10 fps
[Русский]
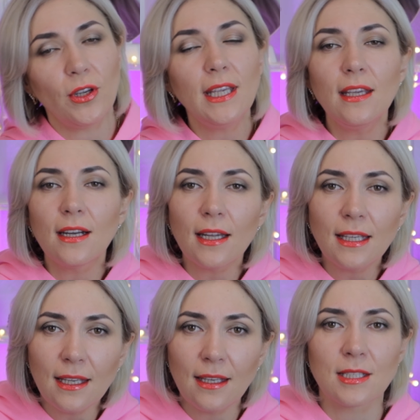И
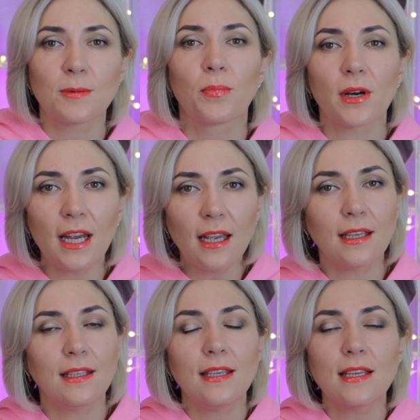никакие
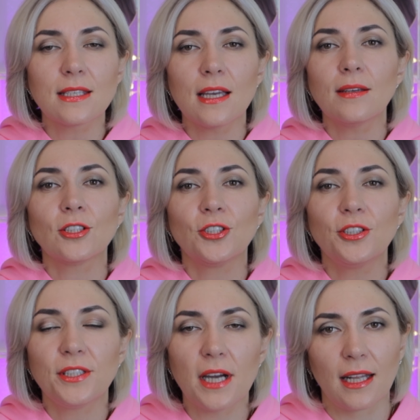спреи не
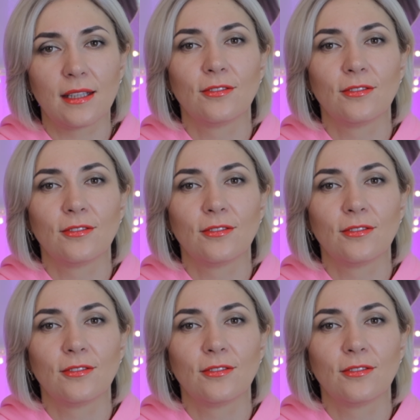защитят